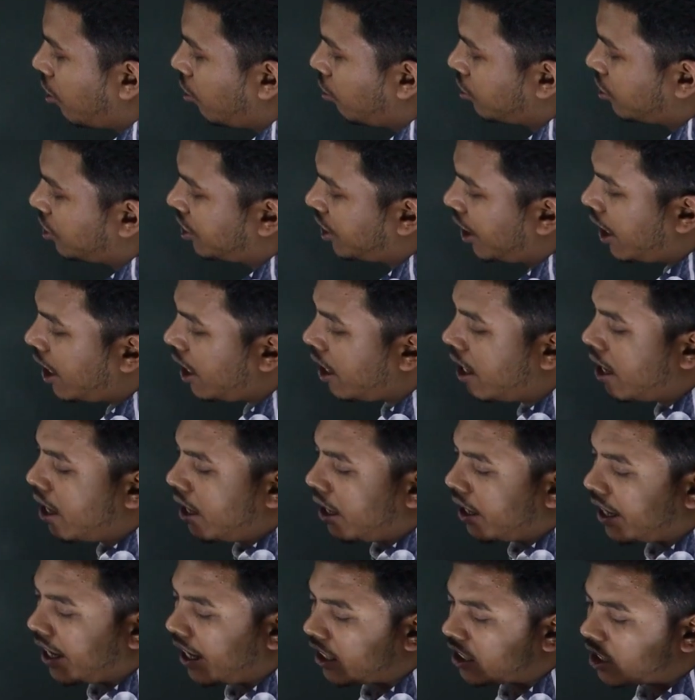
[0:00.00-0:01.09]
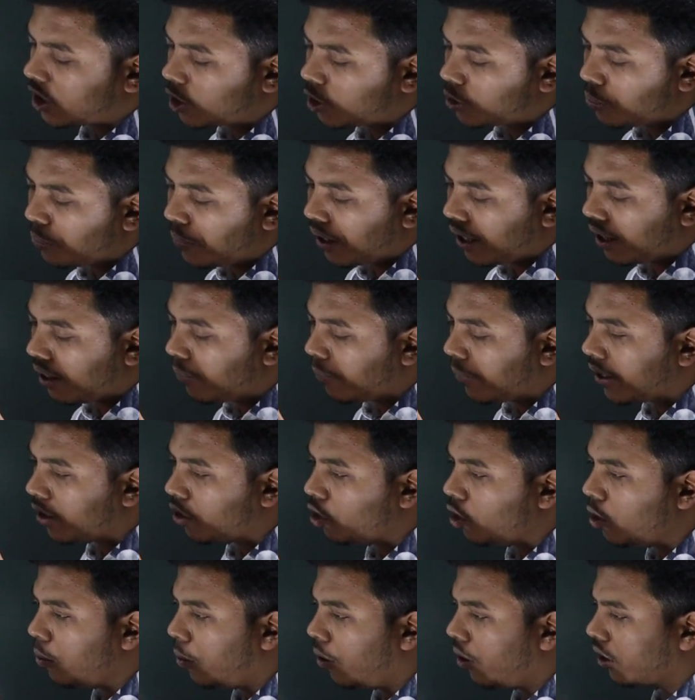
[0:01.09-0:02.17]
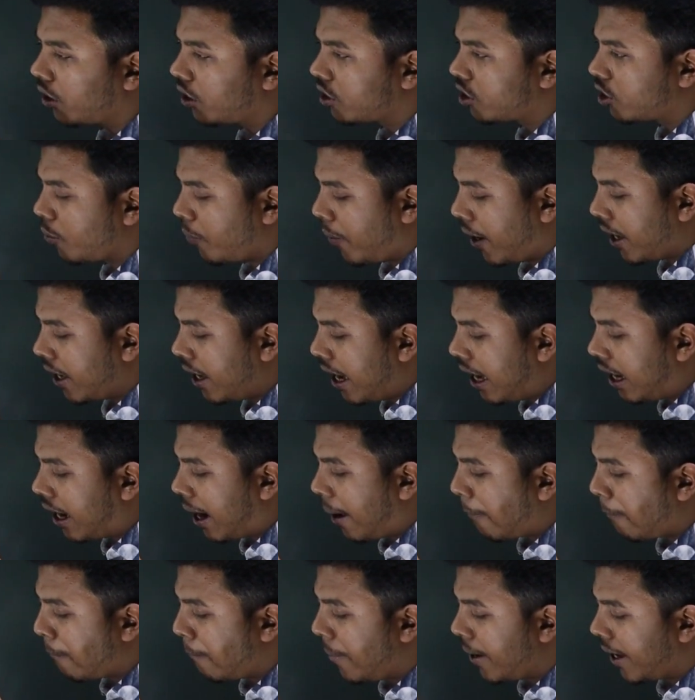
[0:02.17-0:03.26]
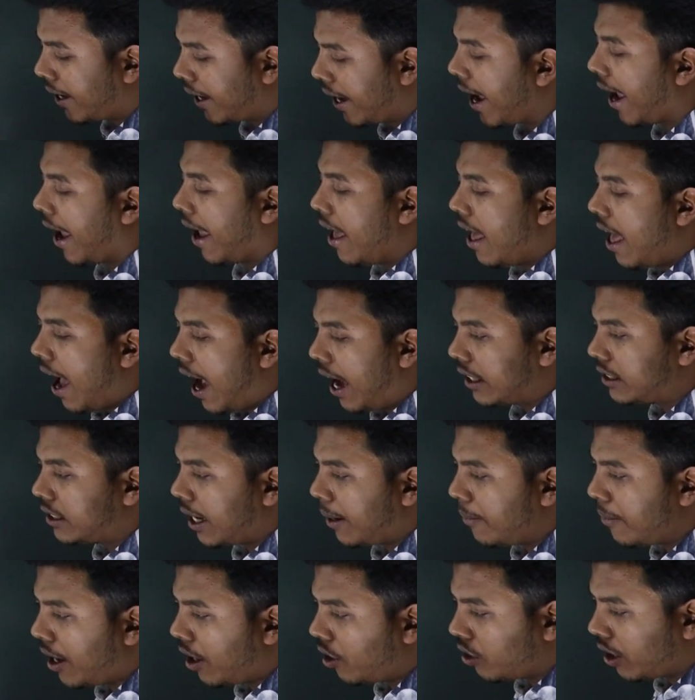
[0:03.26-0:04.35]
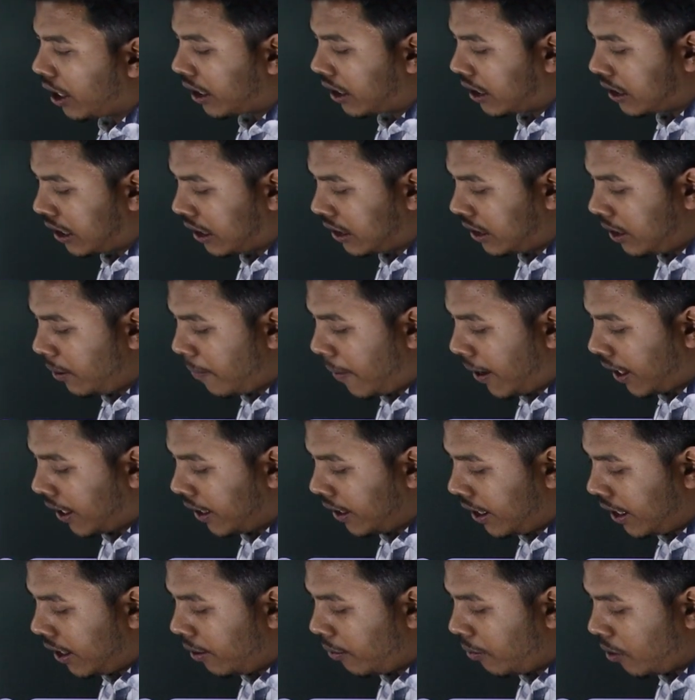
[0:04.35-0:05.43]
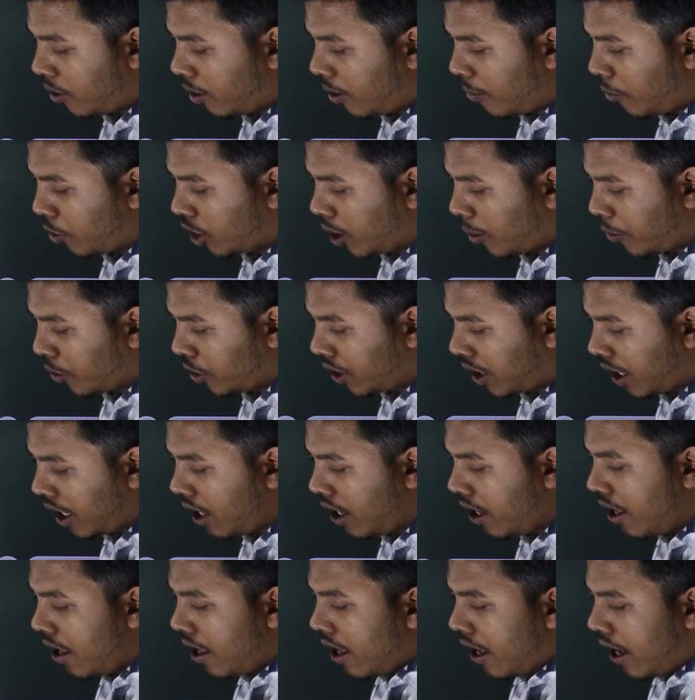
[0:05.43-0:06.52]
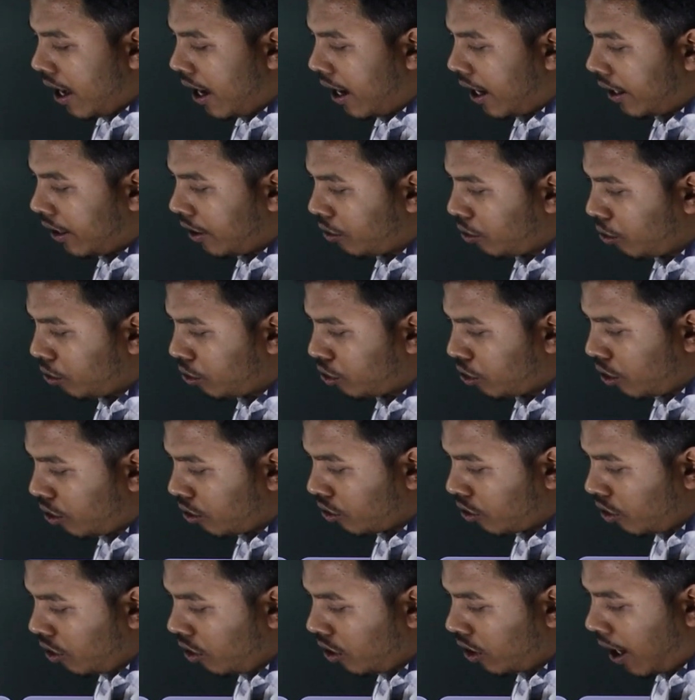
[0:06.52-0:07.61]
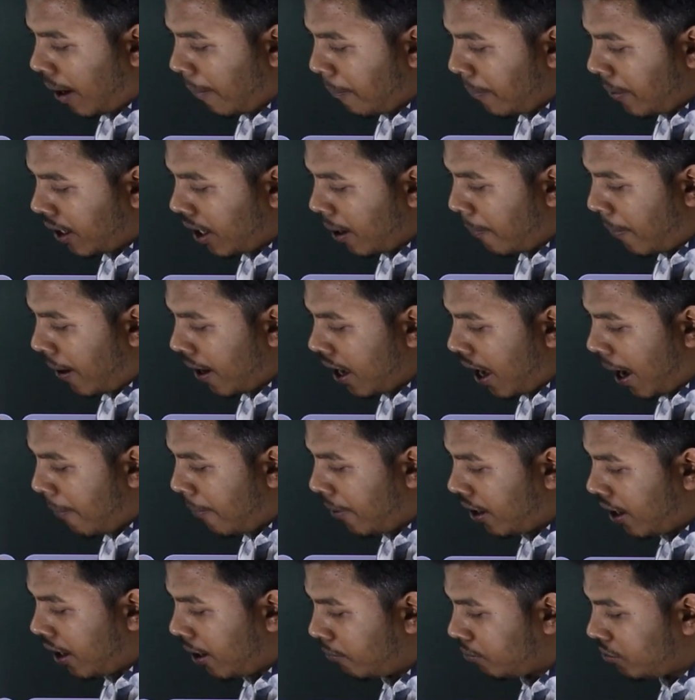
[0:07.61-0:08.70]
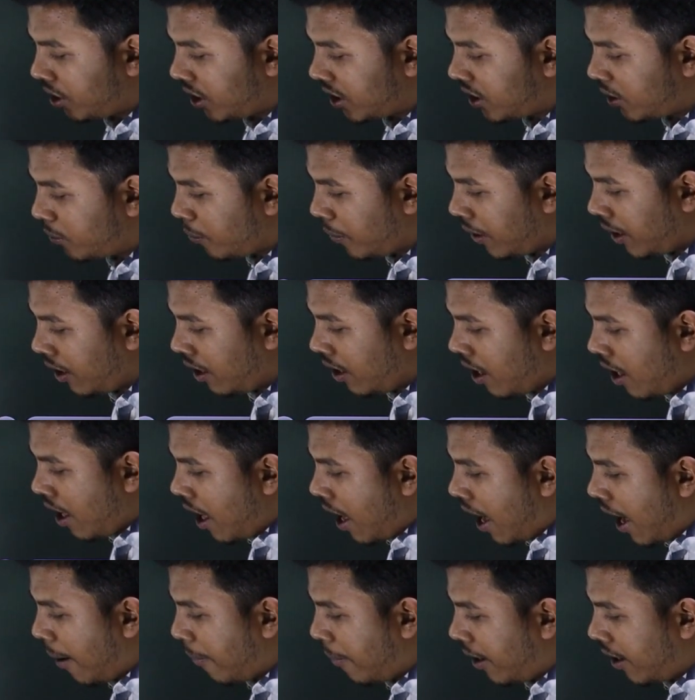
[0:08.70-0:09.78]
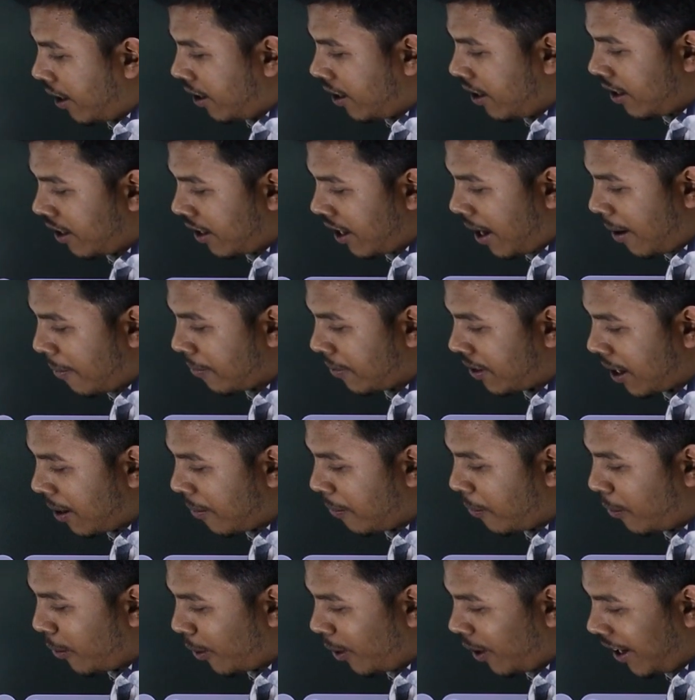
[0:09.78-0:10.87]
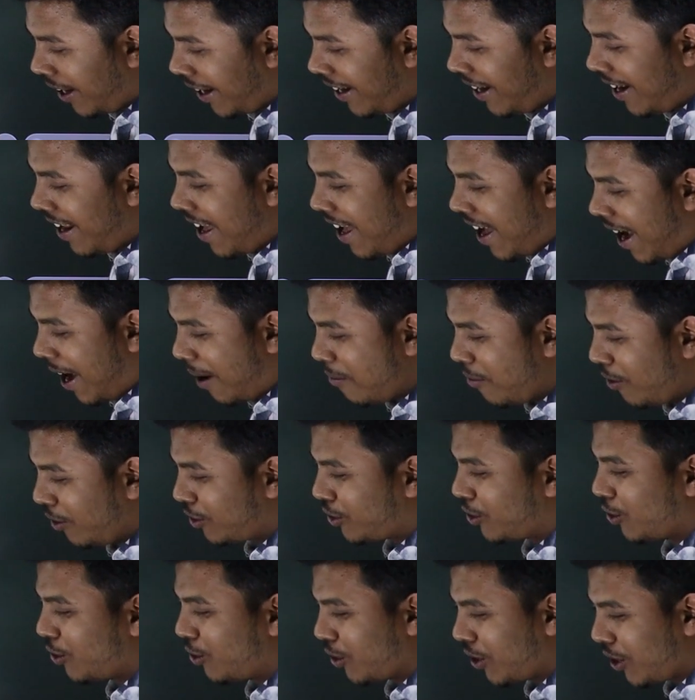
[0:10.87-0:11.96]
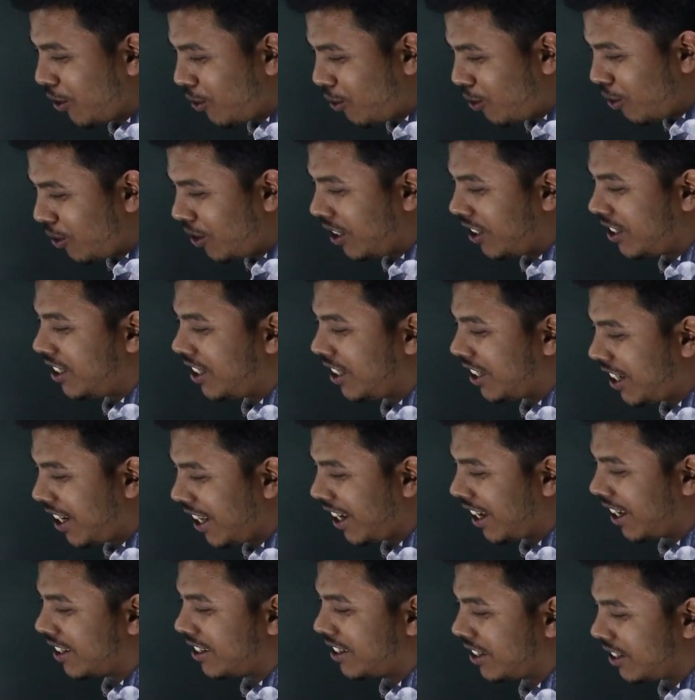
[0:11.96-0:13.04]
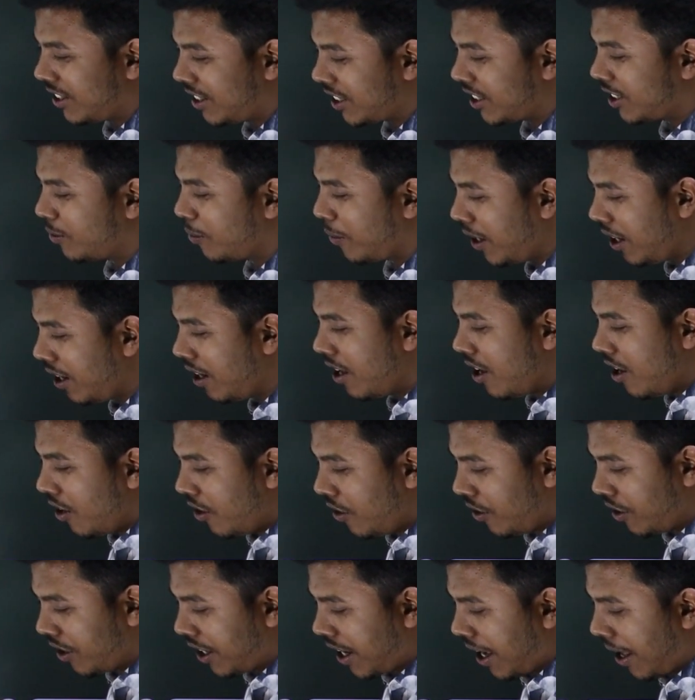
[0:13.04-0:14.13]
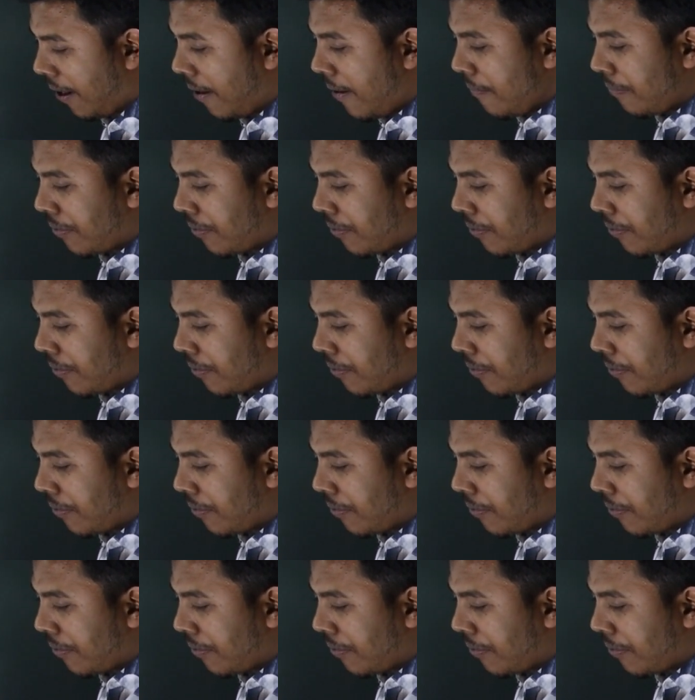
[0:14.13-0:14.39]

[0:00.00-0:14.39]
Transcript: করা হচ্ছে ইয়াসমিন মিতু বলতেছো ভাইয়া রাব্বিকে আচ্ছা আমি আরও দেখতে যাচ্ছি বাকিদের মতামত কি ঋতু স্মরণ করলো রাব্বিকে ভাই আমার নাম জেসমিন আমার নামটা বলেন আমিও সঠিক উত্তর দিচ্ছি ঠিক আছে জেসমিন ওকে